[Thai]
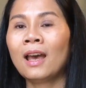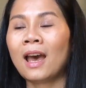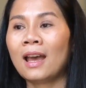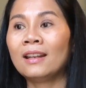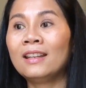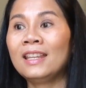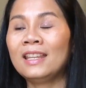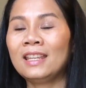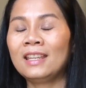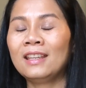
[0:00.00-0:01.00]
อ่ะดี
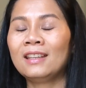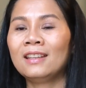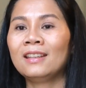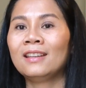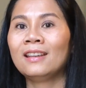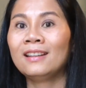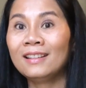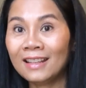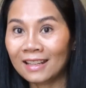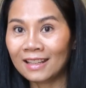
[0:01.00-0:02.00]

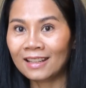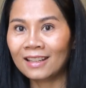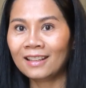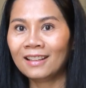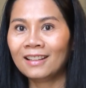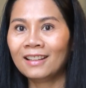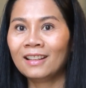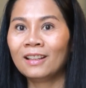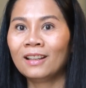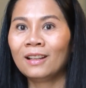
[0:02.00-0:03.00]
ดี
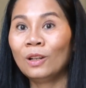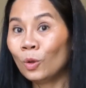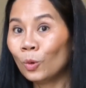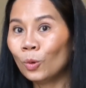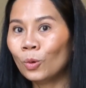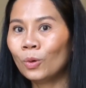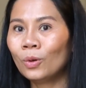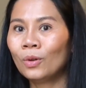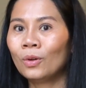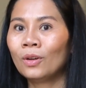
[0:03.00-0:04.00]
รู้
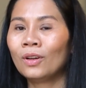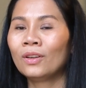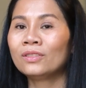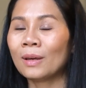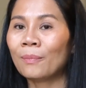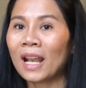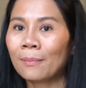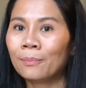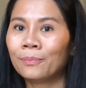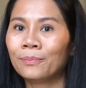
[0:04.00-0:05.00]
สำหรับ
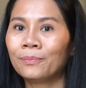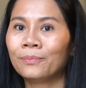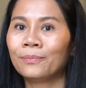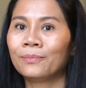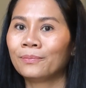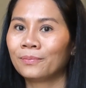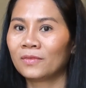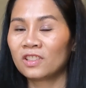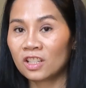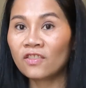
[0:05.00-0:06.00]

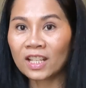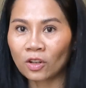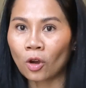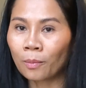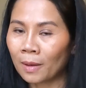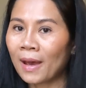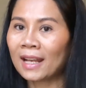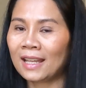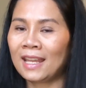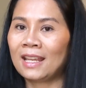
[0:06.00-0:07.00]
ชีวิตของแม่บ้าน
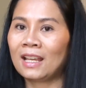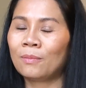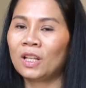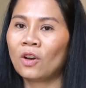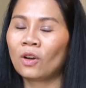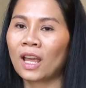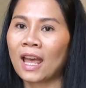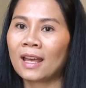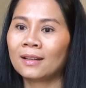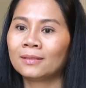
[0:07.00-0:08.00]
เองค่ะพี่น้องค่ะ